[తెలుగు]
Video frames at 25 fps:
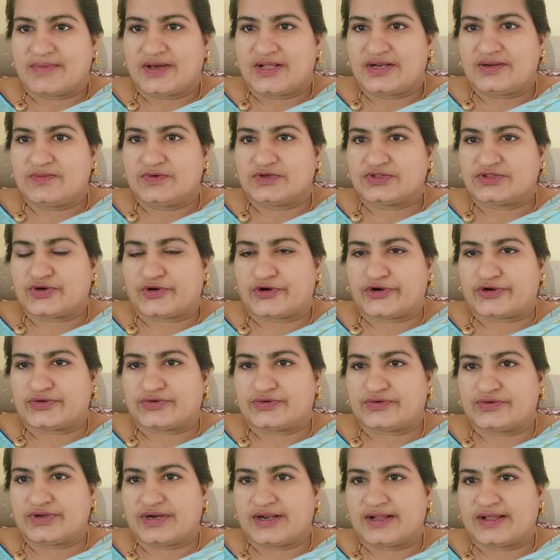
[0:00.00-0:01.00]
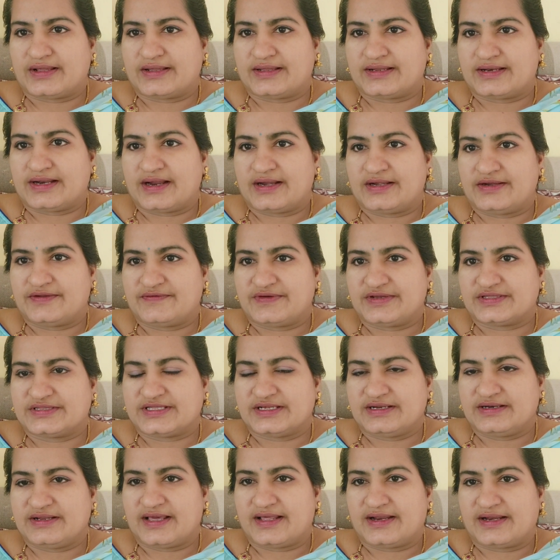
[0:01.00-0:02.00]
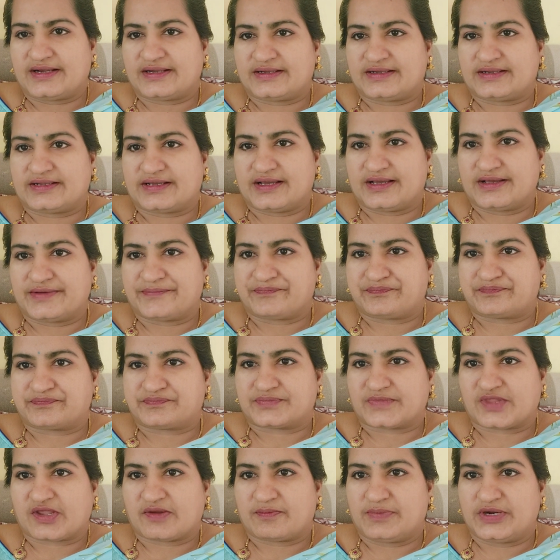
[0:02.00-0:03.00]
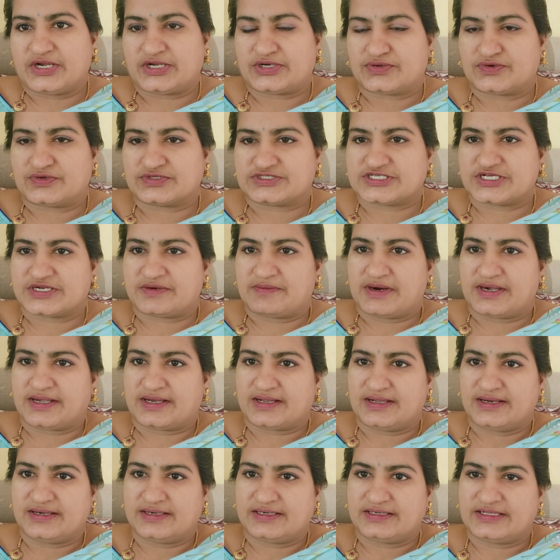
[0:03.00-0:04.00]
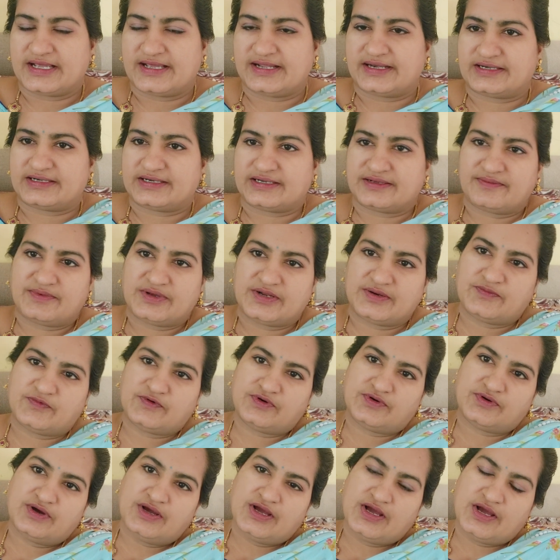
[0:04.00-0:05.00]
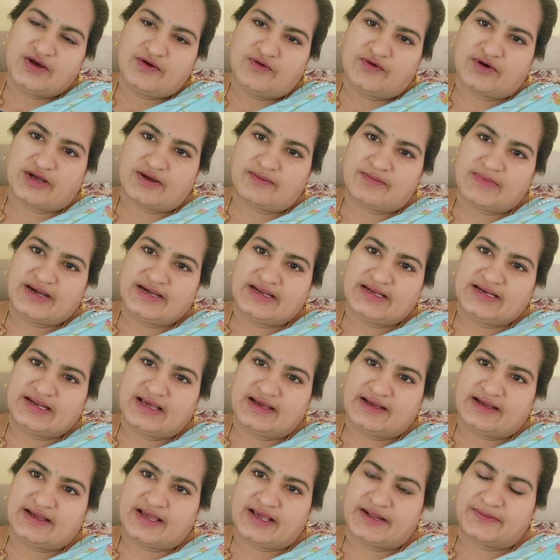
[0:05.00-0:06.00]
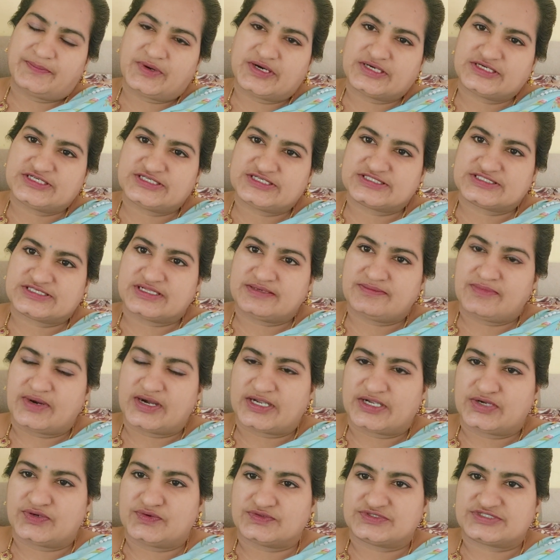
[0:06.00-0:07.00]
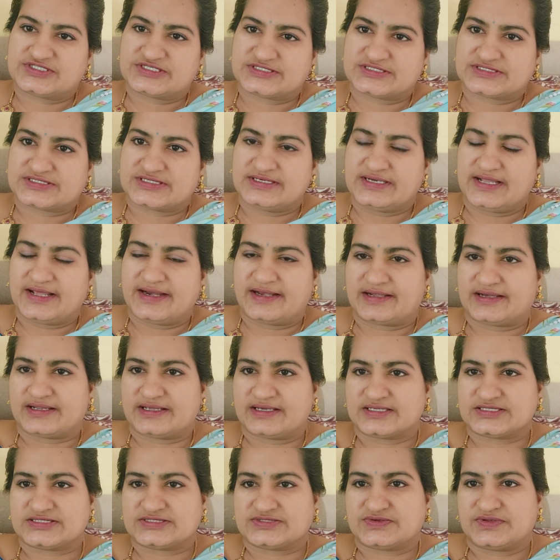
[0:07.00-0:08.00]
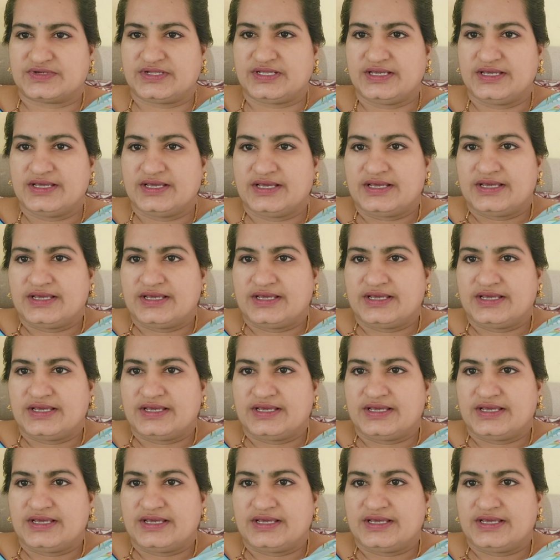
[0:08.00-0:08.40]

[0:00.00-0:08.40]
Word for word: మనము తోటకూర ఇలాంటివి అయితే డైరెక్ట్గా పెట్టుకోవచ్చు అనమాట అంటే డైరెక్ట్గా మనము ఒక మడి లాగా ఏర్పాటు చేసుకుని మట్లు చేసుకుని డైరెక్ట్గా వేసుకుని